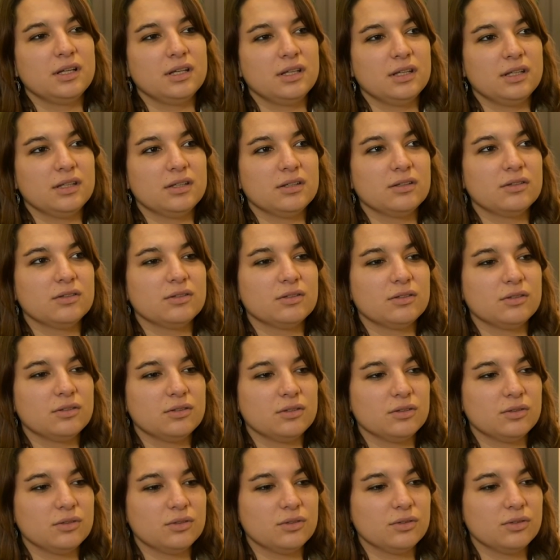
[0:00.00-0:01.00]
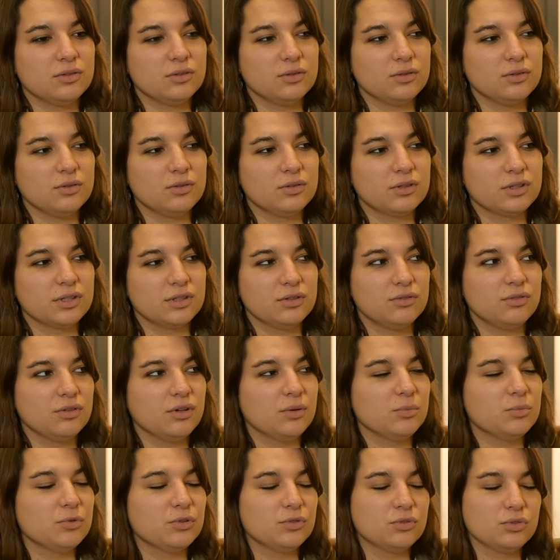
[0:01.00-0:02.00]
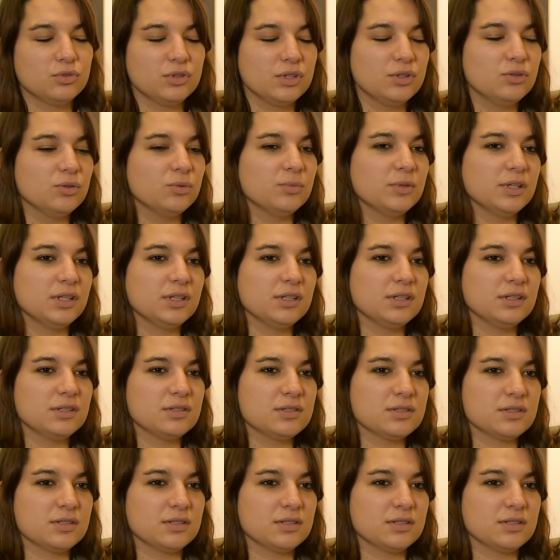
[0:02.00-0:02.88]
et euh, qui voit un peu tous les domaines et